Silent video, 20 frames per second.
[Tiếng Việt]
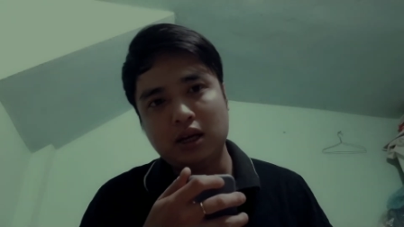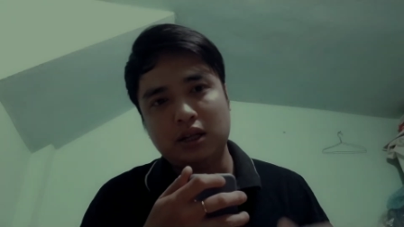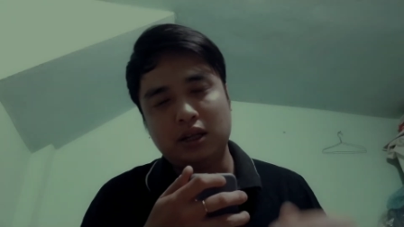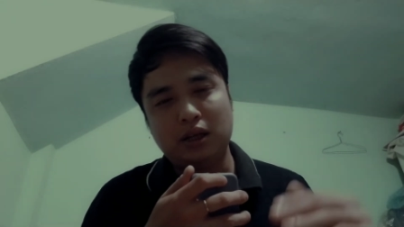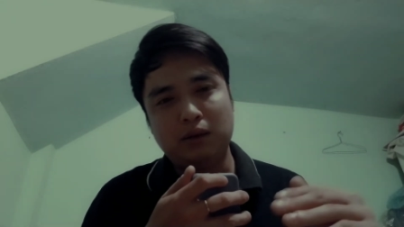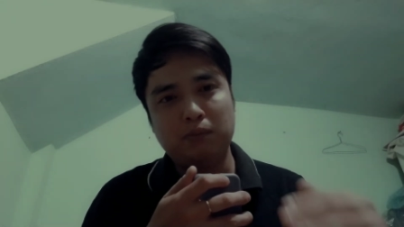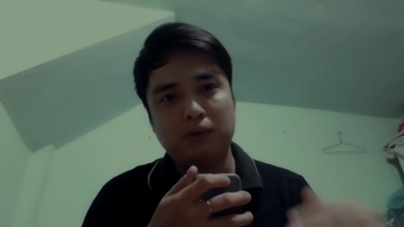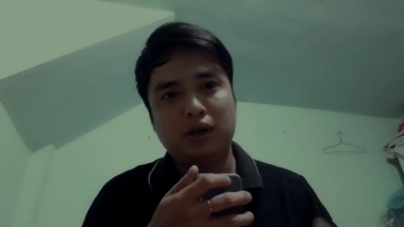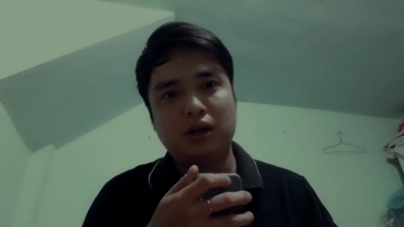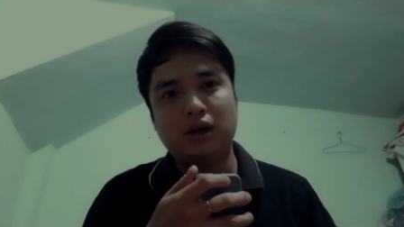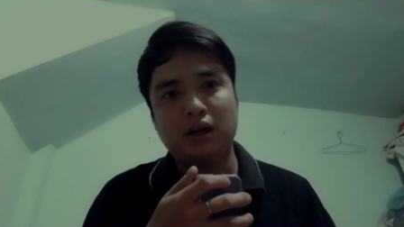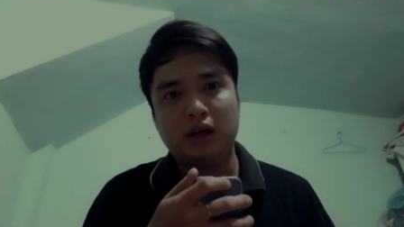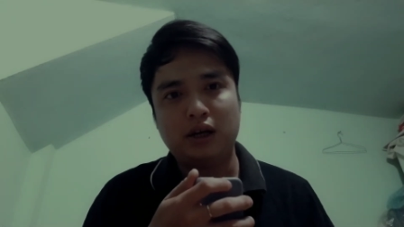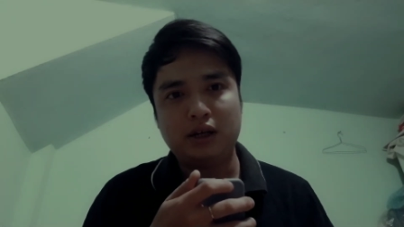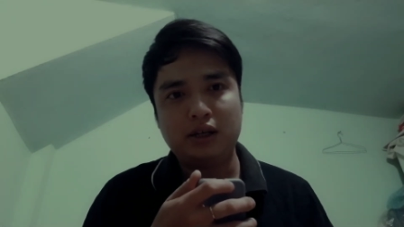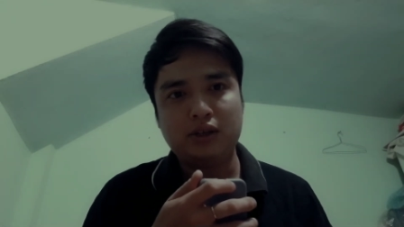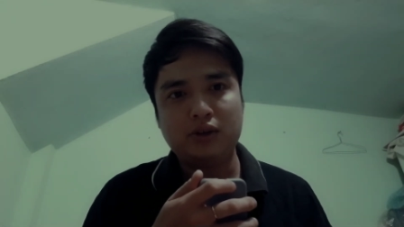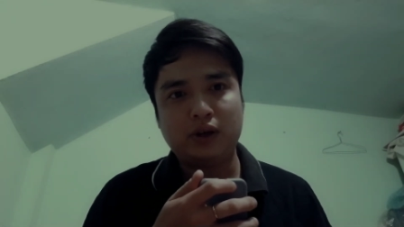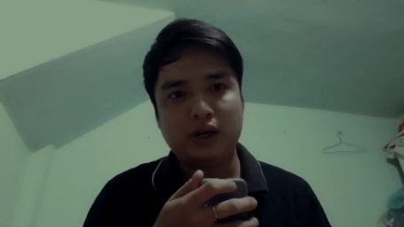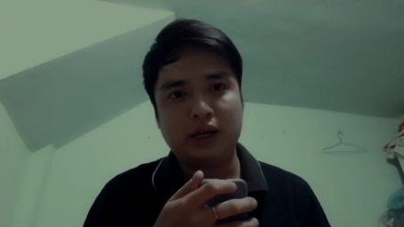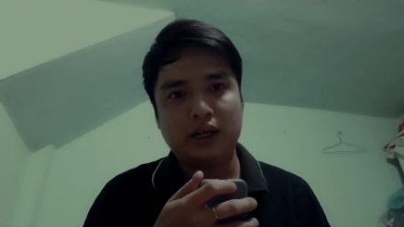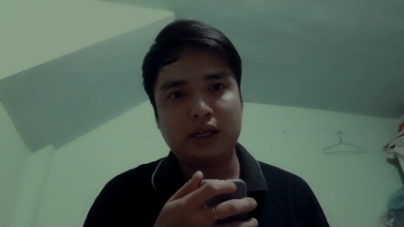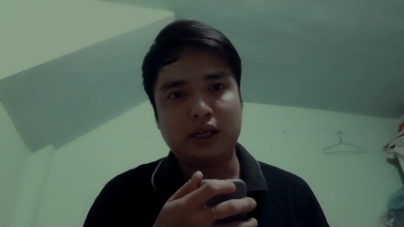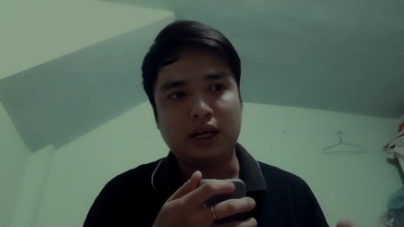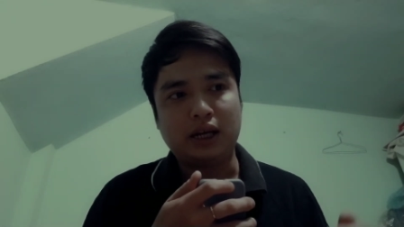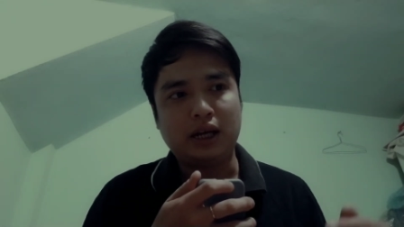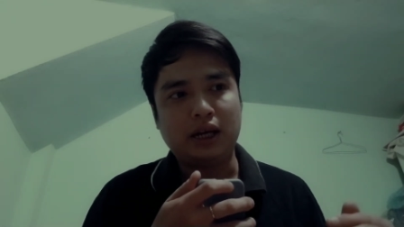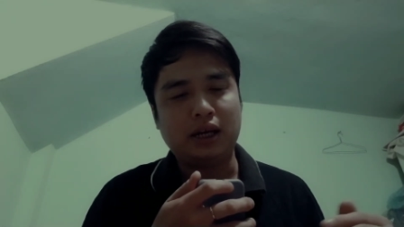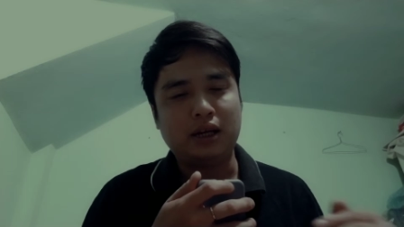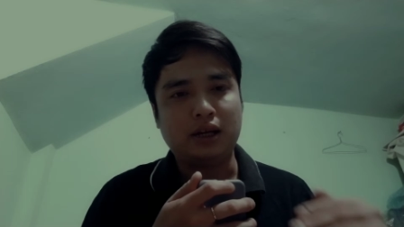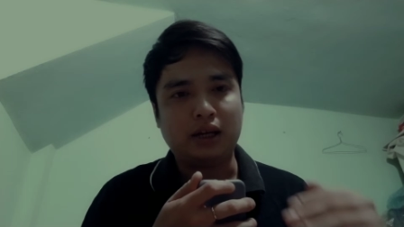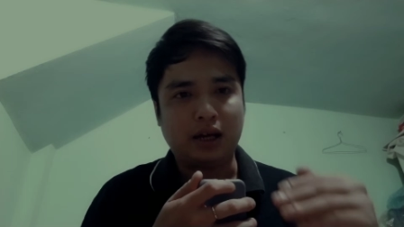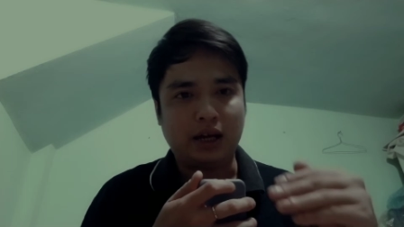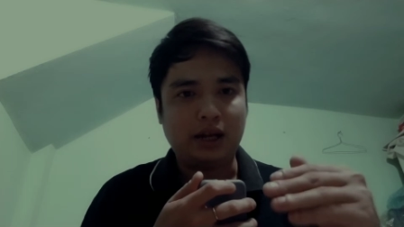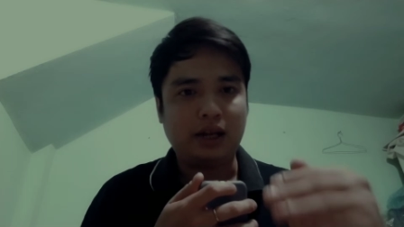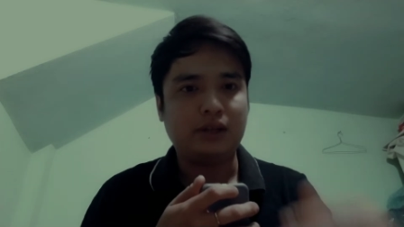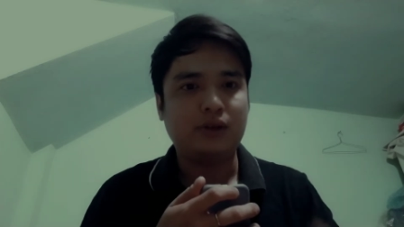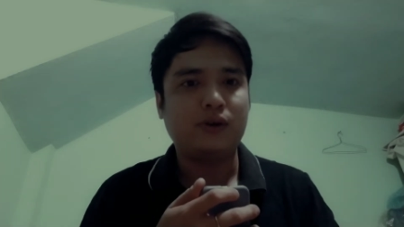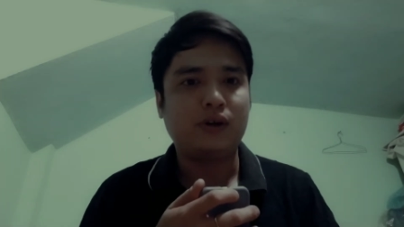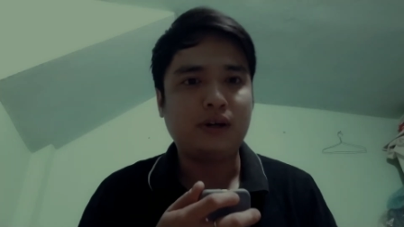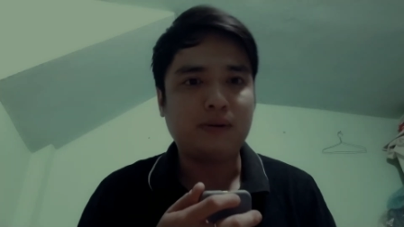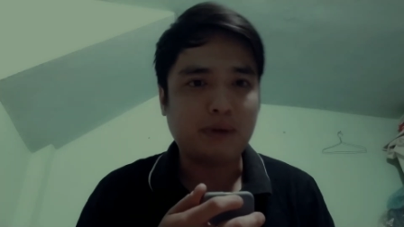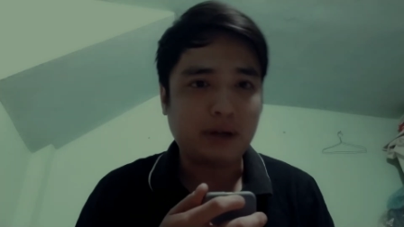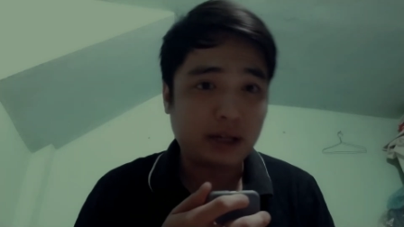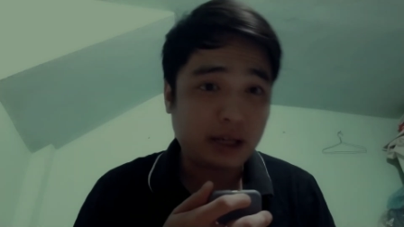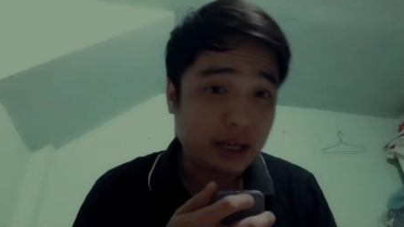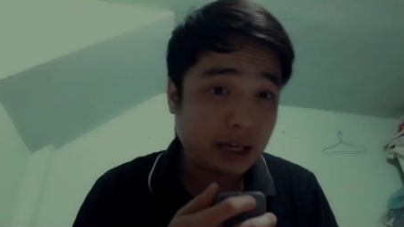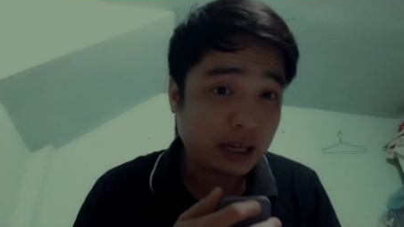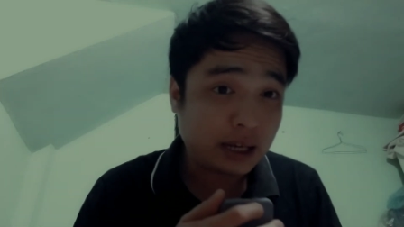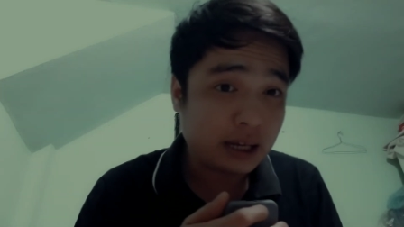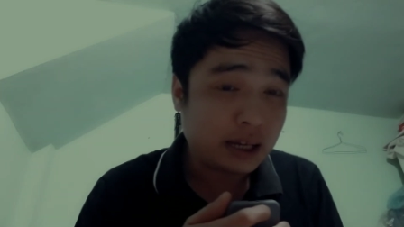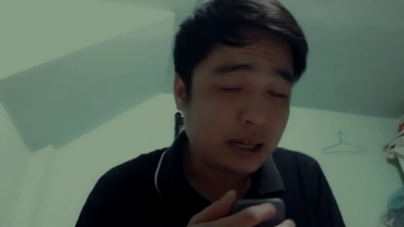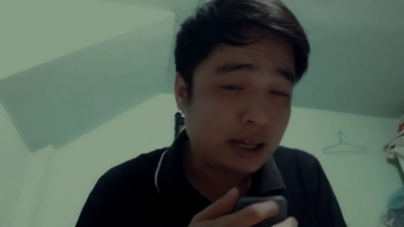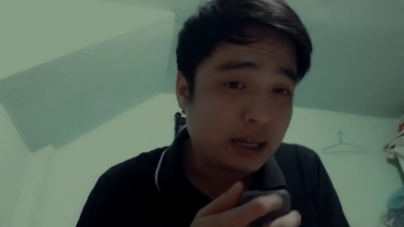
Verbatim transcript: thì mới gửi cho An để An kể lại cho các bạn nghe